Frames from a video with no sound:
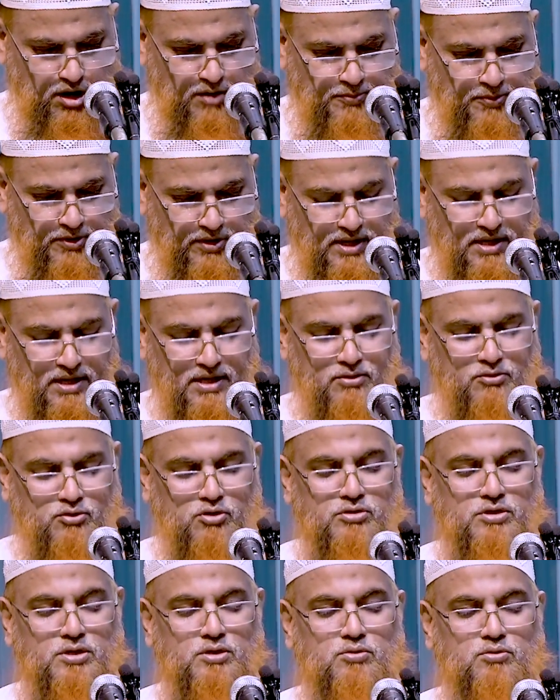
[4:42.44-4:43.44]
অপরের
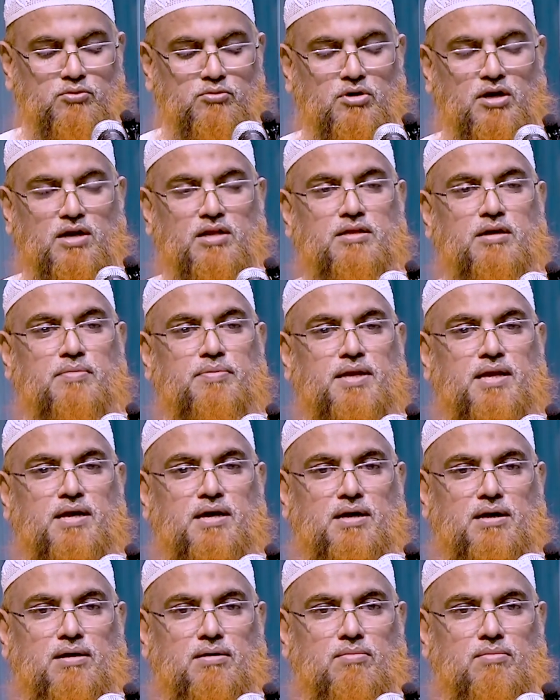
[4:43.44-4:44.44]
ক্ষতিও করা যাবে না